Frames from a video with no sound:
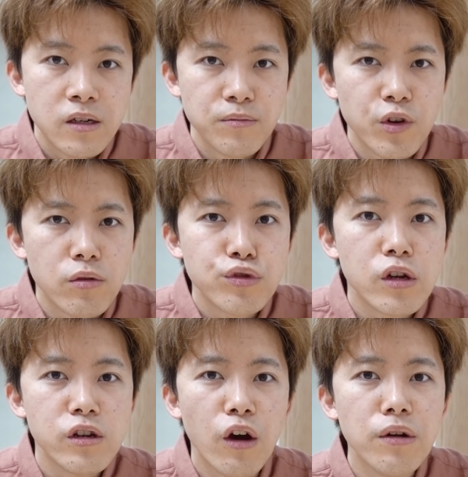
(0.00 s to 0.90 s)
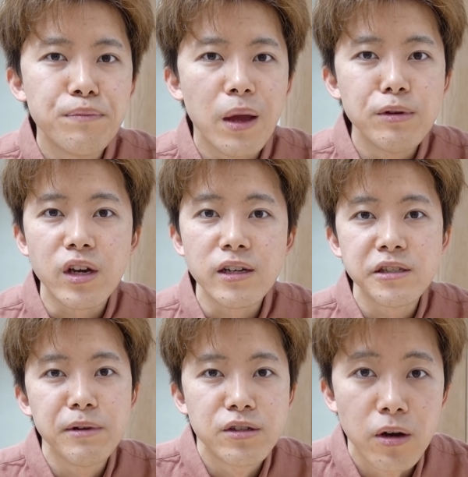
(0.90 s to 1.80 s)
그럼 여러분들 여름 대비 잘
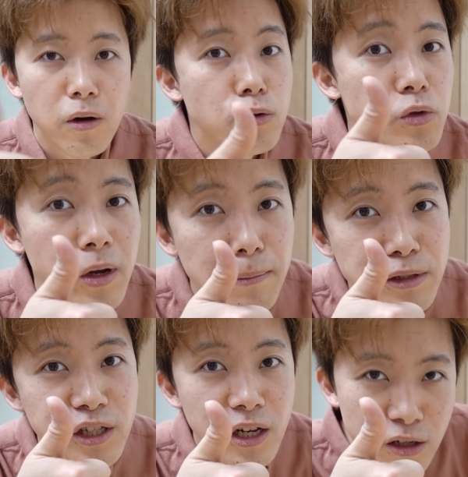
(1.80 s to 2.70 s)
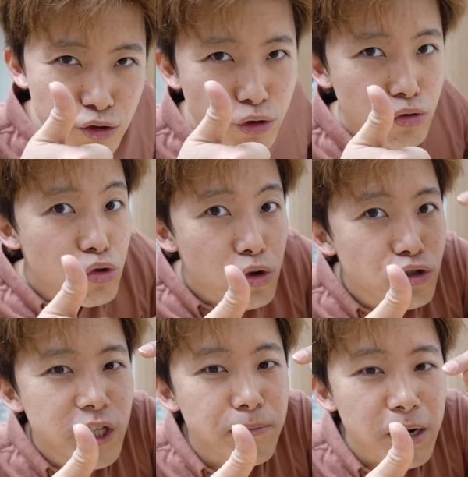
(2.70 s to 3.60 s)
하시면서 좋아요 한 번씩 꼭
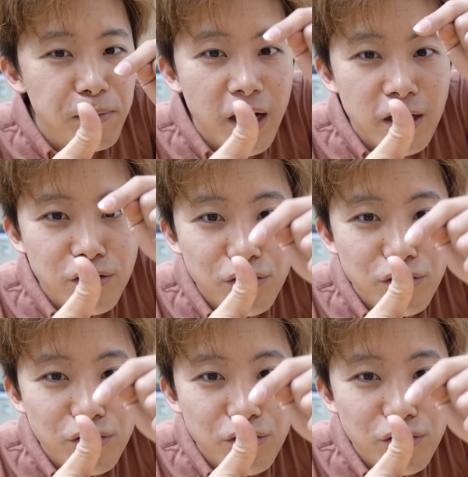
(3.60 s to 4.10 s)
눌러주시기 바랍니다.